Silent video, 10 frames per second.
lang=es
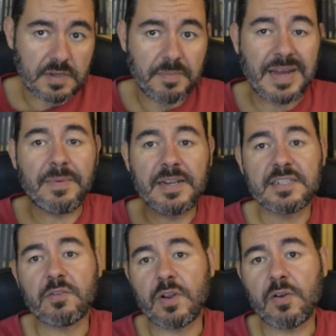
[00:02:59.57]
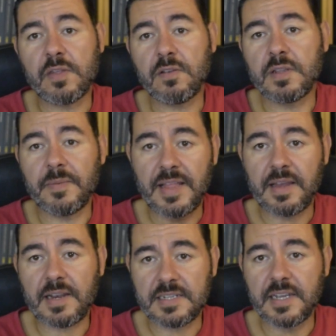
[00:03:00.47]
Marvel sacó una colección
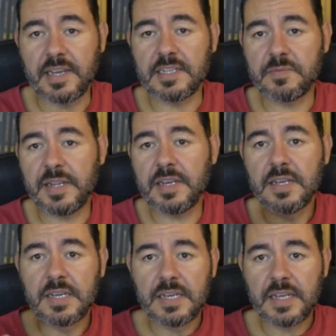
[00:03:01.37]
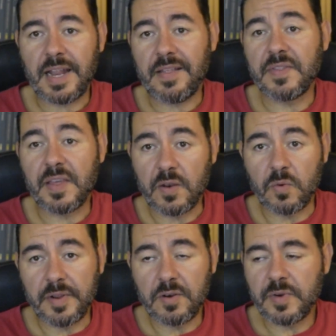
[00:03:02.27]
llamada Classic X-Men, que eran
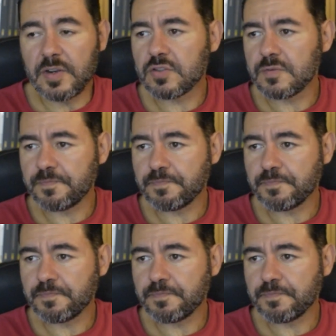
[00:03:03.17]
19 números.